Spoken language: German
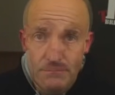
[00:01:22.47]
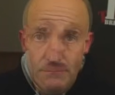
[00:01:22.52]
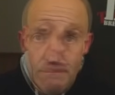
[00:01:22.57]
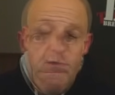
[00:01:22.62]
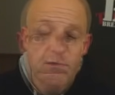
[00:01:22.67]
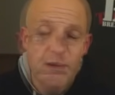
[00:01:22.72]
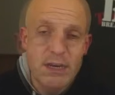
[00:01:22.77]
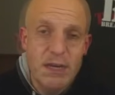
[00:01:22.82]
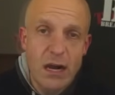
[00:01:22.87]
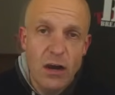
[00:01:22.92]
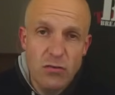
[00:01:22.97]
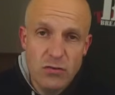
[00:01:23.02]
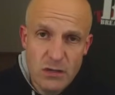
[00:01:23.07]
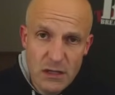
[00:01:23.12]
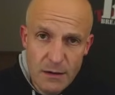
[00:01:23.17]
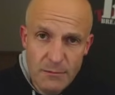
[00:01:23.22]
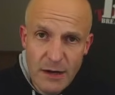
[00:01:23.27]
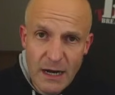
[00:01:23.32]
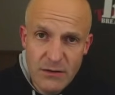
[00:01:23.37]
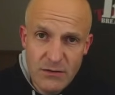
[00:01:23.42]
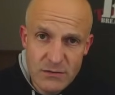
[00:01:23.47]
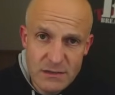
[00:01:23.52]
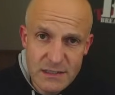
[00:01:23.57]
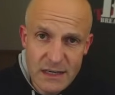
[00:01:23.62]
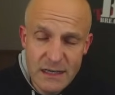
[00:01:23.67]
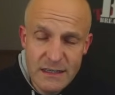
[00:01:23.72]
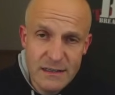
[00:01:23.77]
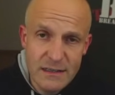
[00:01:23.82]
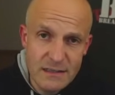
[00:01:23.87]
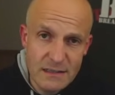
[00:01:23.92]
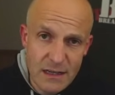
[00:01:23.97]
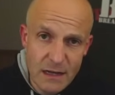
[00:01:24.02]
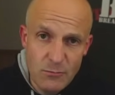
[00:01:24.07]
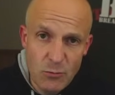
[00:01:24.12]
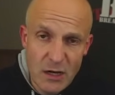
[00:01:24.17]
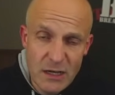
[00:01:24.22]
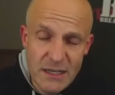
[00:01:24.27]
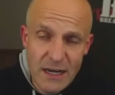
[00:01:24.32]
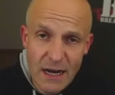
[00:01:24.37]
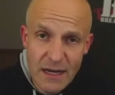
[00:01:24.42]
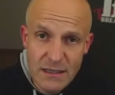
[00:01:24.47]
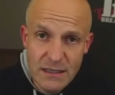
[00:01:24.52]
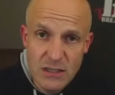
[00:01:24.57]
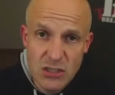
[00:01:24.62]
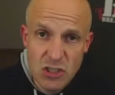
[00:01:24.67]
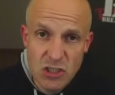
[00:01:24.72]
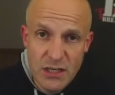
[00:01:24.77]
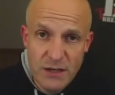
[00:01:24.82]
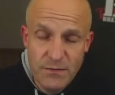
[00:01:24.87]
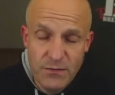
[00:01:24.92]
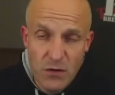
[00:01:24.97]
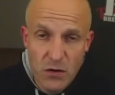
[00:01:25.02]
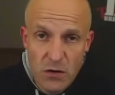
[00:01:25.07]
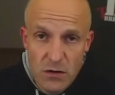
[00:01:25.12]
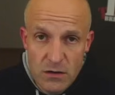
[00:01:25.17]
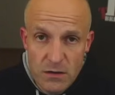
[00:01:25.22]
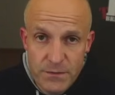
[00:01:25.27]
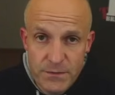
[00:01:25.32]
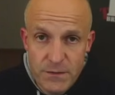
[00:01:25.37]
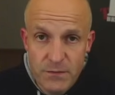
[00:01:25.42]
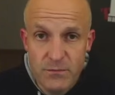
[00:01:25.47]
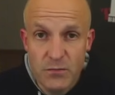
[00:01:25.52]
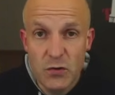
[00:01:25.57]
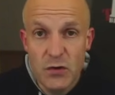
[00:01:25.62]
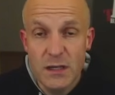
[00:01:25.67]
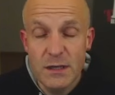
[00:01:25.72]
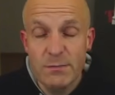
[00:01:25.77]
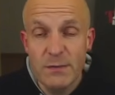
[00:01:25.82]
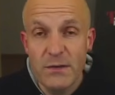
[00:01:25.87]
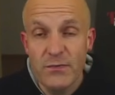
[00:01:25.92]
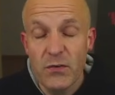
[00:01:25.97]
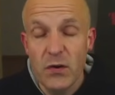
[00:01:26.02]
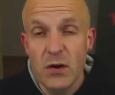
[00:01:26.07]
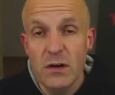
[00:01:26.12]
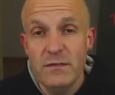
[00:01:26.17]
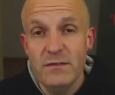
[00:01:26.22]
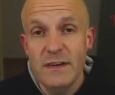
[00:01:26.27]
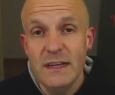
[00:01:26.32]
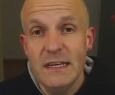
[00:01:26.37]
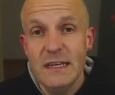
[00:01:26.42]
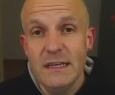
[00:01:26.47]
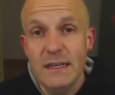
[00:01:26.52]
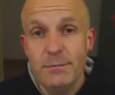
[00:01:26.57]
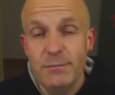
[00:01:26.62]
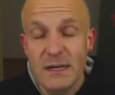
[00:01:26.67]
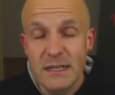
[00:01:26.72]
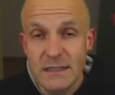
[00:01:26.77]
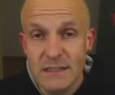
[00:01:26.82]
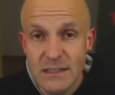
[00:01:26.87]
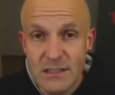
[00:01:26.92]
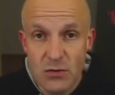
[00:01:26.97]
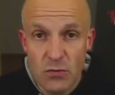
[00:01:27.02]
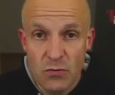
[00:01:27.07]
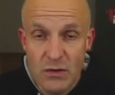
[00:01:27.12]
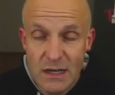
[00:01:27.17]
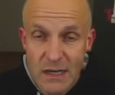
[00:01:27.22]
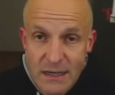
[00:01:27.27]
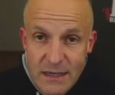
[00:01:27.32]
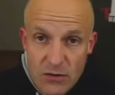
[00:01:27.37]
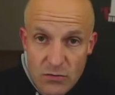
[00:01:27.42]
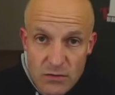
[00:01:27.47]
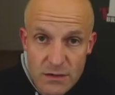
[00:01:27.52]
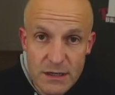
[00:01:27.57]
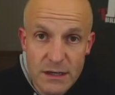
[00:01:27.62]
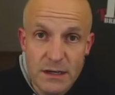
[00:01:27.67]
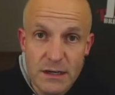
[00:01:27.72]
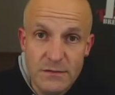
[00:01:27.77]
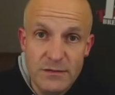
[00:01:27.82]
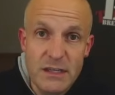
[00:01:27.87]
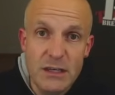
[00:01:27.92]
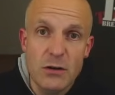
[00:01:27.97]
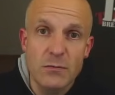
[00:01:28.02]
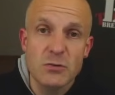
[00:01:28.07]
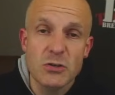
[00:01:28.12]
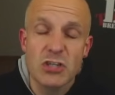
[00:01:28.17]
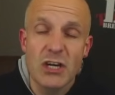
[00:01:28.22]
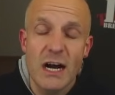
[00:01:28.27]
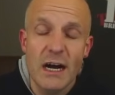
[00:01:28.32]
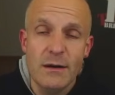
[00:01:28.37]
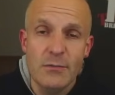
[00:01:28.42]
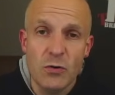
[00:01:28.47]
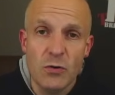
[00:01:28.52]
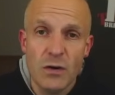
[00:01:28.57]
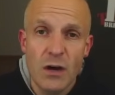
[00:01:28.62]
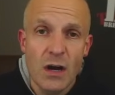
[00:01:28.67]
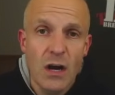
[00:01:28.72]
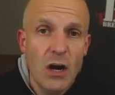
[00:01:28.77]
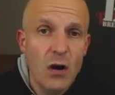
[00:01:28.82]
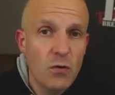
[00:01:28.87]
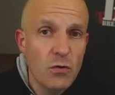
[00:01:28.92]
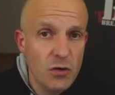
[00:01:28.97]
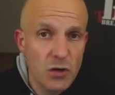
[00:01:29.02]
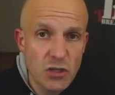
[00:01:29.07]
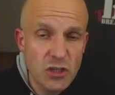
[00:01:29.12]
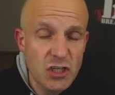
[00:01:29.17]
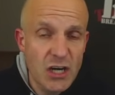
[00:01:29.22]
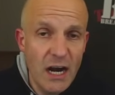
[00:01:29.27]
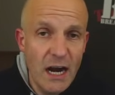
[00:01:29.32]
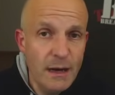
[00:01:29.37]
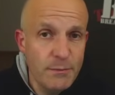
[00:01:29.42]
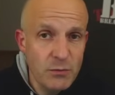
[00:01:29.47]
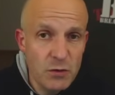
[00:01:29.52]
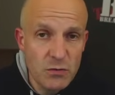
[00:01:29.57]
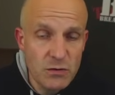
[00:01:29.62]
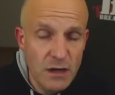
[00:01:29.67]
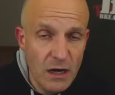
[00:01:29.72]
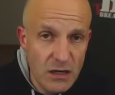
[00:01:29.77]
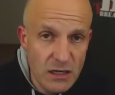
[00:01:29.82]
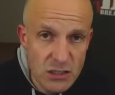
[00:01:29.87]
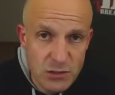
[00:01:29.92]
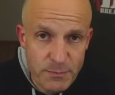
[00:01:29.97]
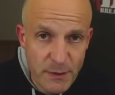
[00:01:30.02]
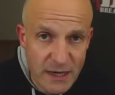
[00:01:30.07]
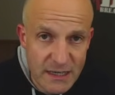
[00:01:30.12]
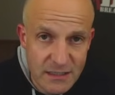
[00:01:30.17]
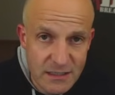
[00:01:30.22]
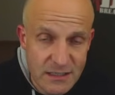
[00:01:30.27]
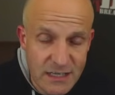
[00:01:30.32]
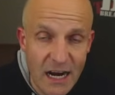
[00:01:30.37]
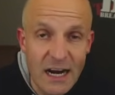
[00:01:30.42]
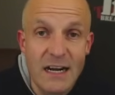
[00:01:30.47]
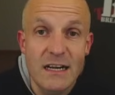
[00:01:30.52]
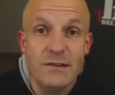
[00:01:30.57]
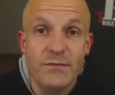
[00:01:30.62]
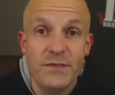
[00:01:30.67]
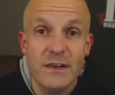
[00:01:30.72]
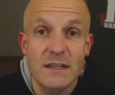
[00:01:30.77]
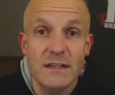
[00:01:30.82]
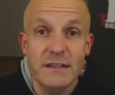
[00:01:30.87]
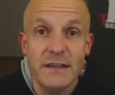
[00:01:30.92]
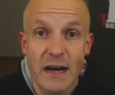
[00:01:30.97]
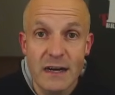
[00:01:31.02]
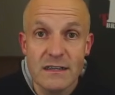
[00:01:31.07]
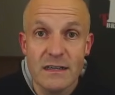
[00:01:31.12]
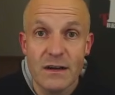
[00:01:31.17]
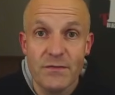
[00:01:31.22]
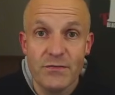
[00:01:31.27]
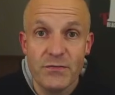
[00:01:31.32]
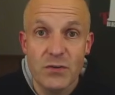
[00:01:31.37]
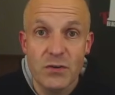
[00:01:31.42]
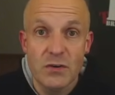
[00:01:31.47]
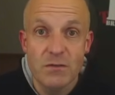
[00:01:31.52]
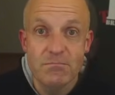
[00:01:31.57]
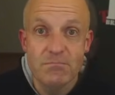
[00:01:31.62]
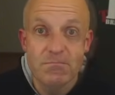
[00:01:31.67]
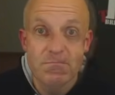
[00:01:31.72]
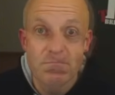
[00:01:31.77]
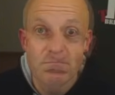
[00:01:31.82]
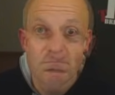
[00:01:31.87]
Und wenn ihr auch der Meinung seid, dass da im Moment einiges schief läuft, würde ich mich freuen, wenn ihr die Petition, Link unten in der Videobeschreibung, unterschreibt und auch entsprechend teilt. Vielen Dank dafür.